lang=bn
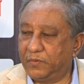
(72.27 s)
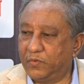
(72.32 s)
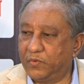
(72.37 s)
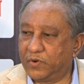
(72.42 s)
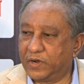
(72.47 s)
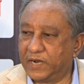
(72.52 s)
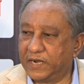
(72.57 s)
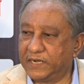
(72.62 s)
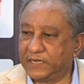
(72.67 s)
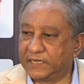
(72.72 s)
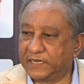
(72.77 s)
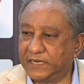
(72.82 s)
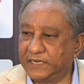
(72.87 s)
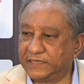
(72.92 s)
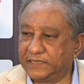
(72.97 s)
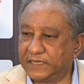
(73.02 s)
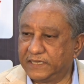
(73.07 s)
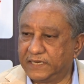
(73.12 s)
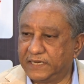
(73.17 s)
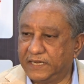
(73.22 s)
ওখানটায়
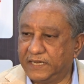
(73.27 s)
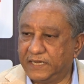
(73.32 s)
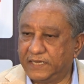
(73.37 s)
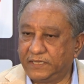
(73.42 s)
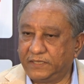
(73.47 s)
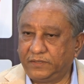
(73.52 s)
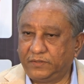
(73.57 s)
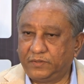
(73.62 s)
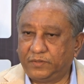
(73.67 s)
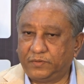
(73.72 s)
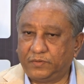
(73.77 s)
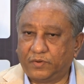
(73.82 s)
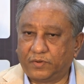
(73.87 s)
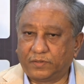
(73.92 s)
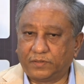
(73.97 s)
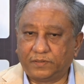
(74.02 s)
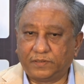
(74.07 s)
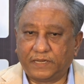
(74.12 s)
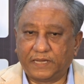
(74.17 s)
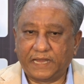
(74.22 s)
তারা
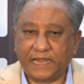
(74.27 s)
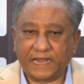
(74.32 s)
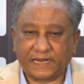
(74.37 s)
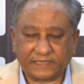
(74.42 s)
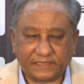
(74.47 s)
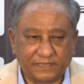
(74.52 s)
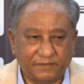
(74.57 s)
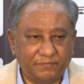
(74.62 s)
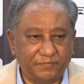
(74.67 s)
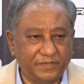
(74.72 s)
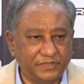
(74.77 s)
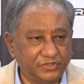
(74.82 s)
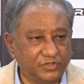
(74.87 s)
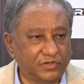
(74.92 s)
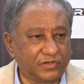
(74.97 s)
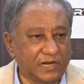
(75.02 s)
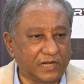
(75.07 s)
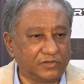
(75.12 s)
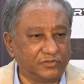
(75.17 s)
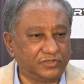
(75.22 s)
একটা মেজর
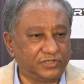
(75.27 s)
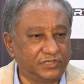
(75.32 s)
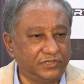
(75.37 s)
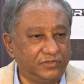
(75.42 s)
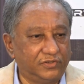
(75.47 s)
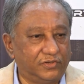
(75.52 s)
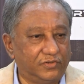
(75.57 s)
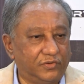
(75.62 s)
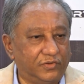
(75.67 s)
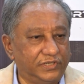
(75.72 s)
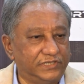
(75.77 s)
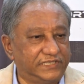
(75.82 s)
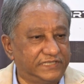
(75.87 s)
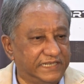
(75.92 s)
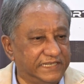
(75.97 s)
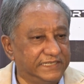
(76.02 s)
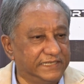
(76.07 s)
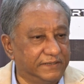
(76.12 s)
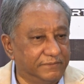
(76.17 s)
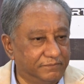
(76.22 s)
কারণ ছিল ওই
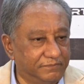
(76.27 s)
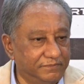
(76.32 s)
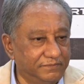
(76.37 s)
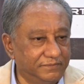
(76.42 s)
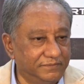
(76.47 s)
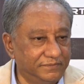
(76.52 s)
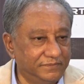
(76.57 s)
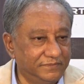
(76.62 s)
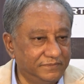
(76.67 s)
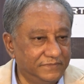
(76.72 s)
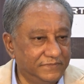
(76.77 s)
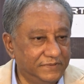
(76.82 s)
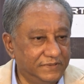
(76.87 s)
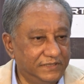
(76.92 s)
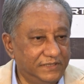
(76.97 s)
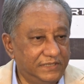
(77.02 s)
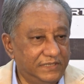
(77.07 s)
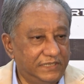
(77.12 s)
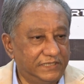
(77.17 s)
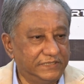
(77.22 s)
স্টেডিয়াম
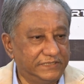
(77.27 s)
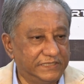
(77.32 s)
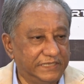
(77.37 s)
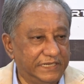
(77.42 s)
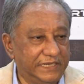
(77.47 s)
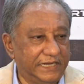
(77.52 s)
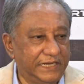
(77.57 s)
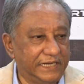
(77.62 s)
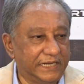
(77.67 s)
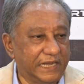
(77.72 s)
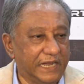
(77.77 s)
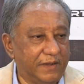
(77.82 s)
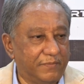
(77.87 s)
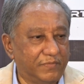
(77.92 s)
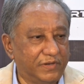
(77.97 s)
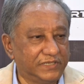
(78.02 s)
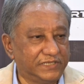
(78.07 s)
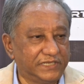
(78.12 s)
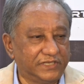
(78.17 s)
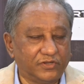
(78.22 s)
যে
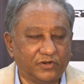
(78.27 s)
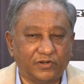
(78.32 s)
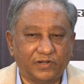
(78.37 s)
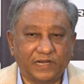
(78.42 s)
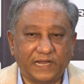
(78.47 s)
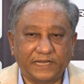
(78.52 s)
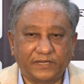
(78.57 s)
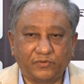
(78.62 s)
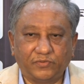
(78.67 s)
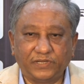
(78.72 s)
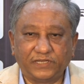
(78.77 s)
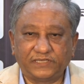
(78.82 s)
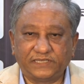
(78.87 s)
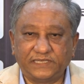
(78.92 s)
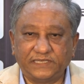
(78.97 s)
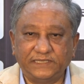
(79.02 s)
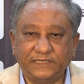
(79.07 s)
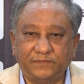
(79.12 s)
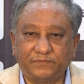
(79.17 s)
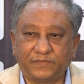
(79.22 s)
আমরা যে ধরনের আইকনিক
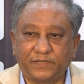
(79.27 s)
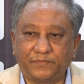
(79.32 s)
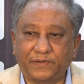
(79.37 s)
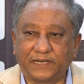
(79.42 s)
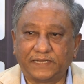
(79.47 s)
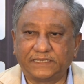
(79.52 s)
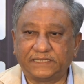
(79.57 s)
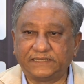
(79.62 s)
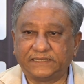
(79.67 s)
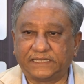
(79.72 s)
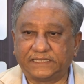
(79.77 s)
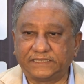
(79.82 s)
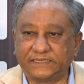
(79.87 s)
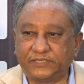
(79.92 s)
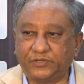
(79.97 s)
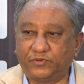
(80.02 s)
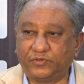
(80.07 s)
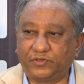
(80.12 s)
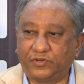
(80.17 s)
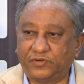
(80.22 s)
স্টেডিয়ামটা বানাতে যাচ্ছি
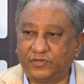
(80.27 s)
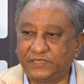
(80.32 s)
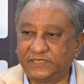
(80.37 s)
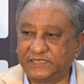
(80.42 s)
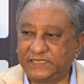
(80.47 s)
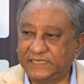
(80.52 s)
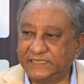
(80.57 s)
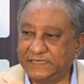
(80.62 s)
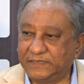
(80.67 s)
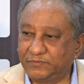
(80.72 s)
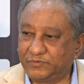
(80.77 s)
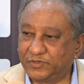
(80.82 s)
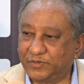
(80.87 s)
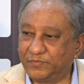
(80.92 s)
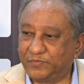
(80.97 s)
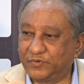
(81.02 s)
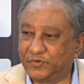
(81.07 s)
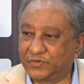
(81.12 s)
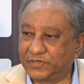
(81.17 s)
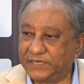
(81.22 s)
ওই ধরনের স্টেডিয়াম
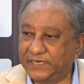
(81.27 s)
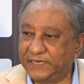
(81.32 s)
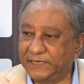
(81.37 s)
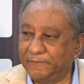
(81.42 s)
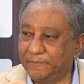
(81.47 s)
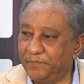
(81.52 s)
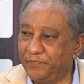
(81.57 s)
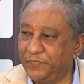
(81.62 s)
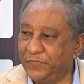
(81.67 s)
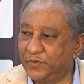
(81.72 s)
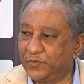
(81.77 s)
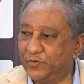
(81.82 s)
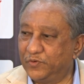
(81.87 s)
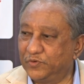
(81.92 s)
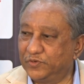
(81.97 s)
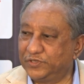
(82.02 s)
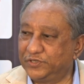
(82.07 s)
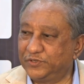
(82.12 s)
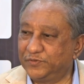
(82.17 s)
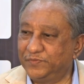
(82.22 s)
সম্পর্কে কোনো
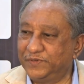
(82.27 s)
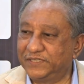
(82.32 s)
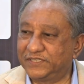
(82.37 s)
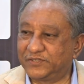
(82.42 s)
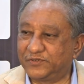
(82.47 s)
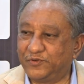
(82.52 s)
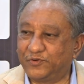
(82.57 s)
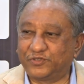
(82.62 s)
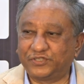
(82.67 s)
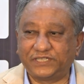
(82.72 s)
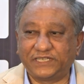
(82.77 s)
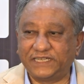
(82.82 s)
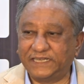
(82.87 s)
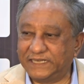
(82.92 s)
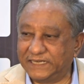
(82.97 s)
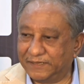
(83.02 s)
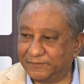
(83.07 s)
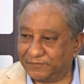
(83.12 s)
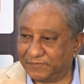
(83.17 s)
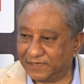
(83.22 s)
কিছু মিস করছি কি
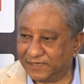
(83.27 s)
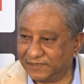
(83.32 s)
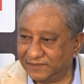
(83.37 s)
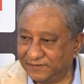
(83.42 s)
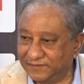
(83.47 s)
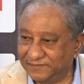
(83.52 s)
না আমরা